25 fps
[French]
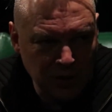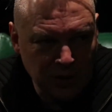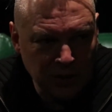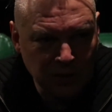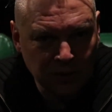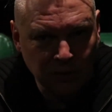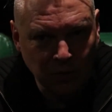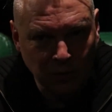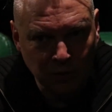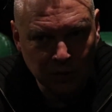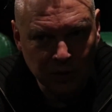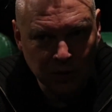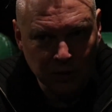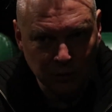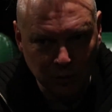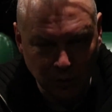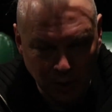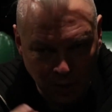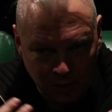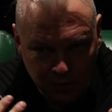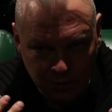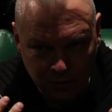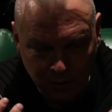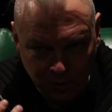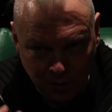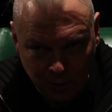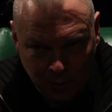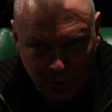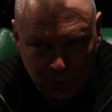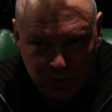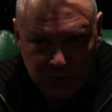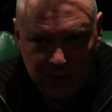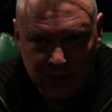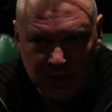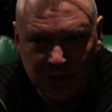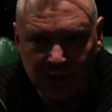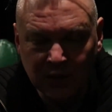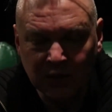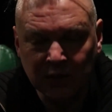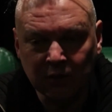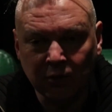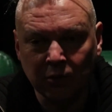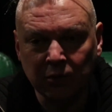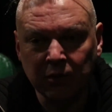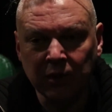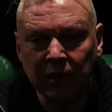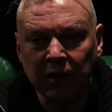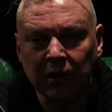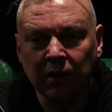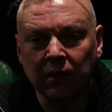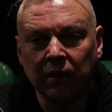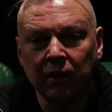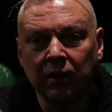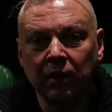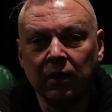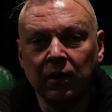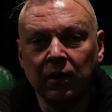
électronique de la, de la pensée électronique,